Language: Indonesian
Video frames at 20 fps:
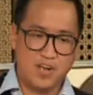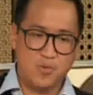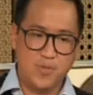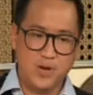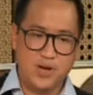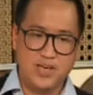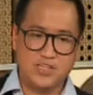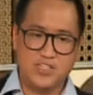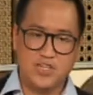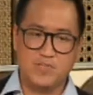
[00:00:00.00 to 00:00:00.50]

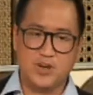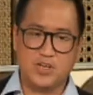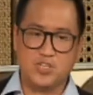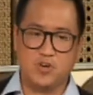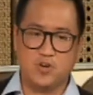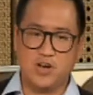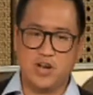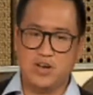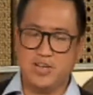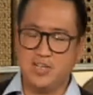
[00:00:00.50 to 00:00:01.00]
rekomendasi
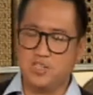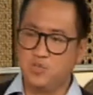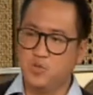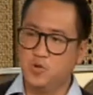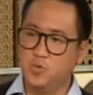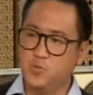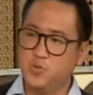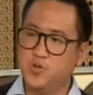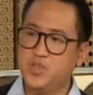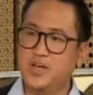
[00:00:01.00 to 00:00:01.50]
personal
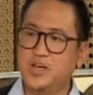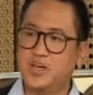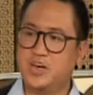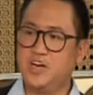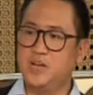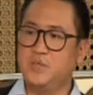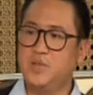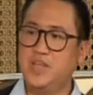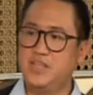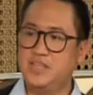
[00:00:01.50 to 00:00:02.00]
itu punya hmm.
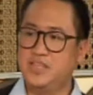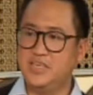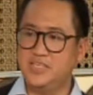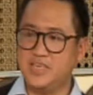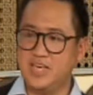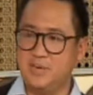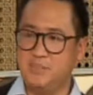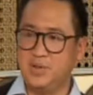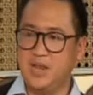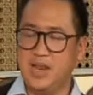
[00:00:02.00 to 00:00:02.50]
credibility
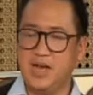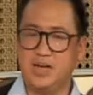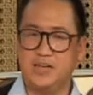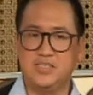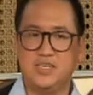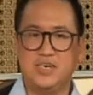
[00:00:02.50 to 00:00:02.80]
saya bilang.